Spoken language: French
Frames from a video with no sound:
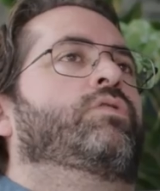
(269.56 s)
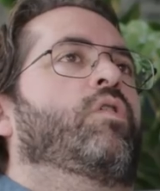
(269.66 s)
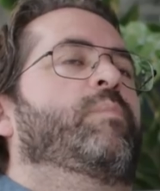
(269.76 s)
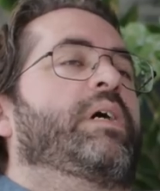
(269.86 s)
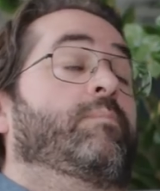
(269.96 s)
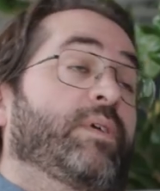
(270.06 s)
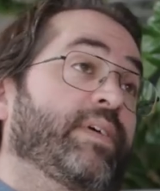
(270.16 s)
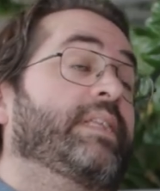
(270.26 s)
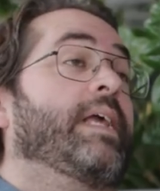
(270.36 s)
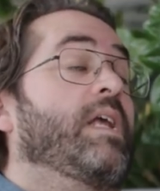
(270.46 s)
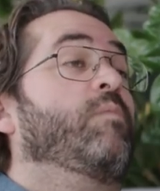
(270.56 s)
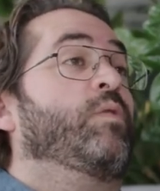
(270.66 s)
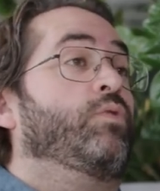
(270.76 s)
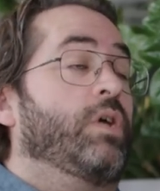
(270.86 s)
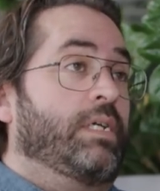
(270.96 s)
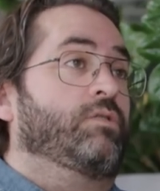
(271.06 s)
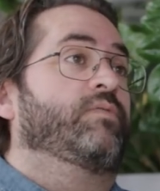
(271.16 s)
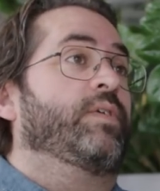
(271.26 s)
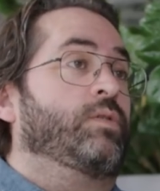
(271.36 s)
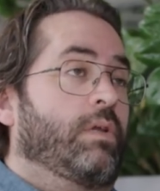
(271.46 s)
justement, ben, je vais être tannant, mais au-delà du
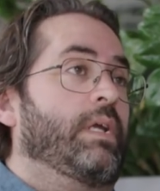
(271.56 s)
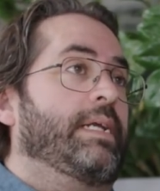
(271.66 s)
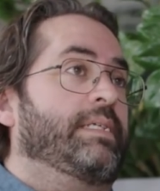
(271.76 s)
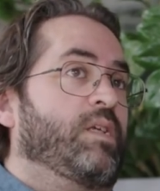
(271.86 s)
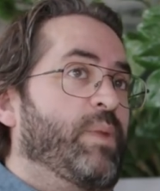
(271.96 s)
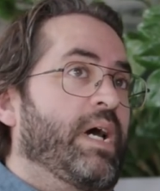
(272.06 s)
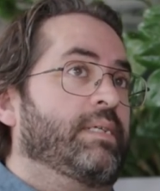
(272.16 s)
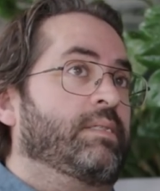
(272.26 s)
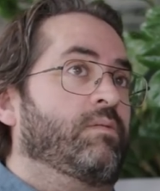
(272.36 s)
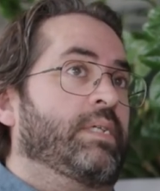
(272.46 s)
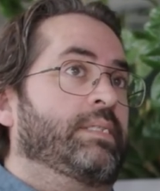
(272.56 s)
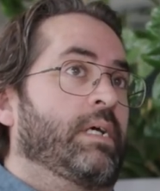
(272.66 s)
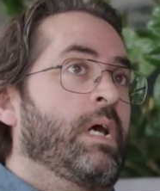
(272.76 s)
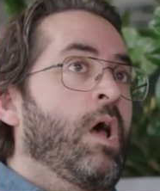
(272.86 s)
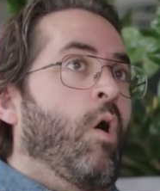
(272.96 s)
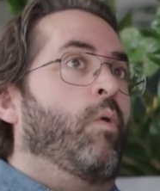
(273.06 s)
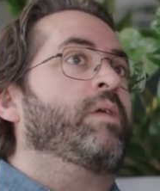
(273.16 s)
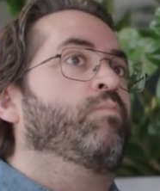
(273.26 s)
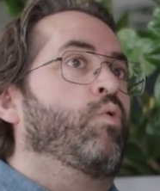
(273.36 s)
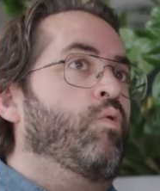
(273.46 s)
divorce, au-delà de la séparation, c'est-à-dire, on
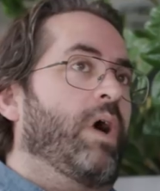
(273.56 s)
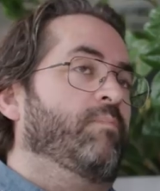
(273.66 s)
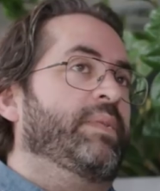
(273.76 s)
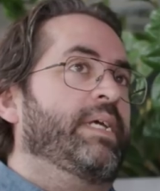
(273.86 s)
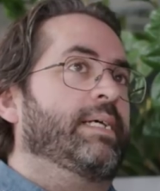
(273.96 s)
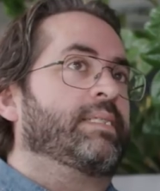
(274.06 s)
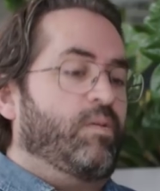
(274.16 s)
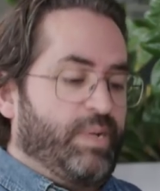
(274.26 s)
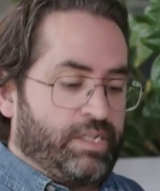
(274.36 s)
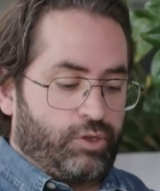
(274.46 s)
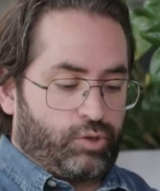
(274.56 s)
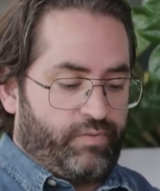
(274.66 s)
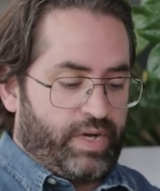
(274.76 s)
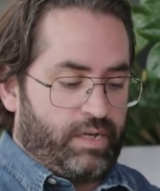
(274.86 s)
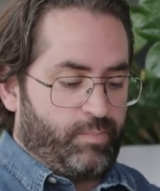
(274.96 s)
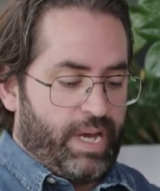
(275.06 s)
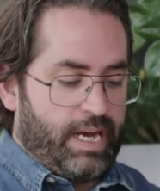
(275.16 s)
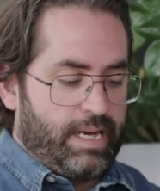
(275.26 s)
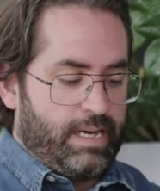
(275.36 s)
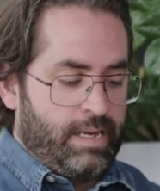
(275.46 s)
est beaucoup ramené à ça parce que je trouve qu'entre
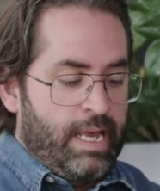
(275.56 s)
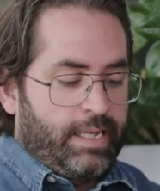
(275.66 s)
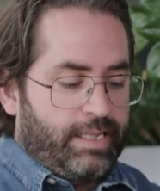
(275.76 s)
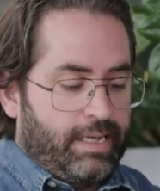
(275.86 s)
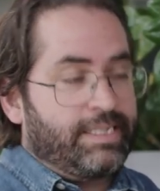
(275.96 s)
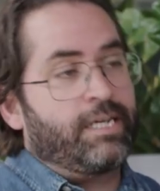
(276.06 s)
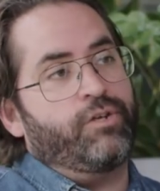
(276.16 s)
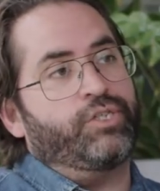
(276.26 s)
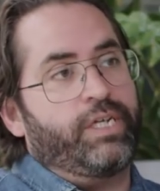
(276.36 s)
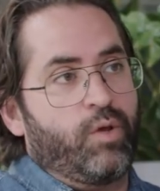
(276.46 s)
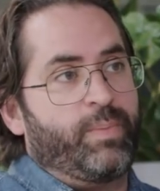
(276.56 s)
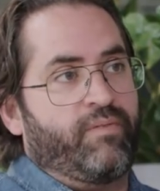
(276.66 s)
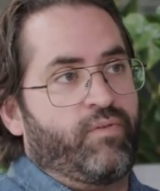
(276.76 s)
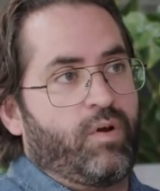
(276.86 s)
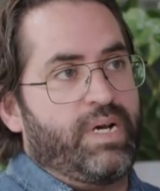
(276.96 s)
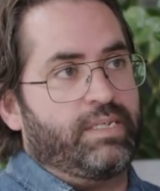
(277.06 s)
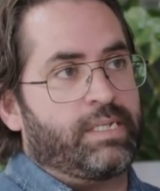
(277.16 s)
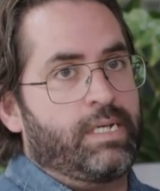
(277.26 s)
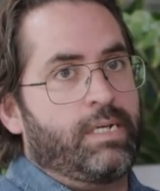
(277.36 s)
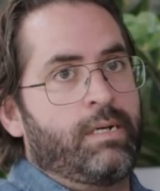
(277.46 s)
parents, dans cette logique de
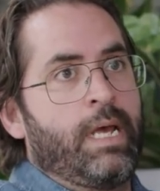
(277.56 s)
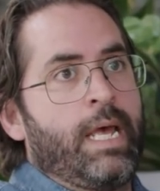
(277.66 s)
performance-là,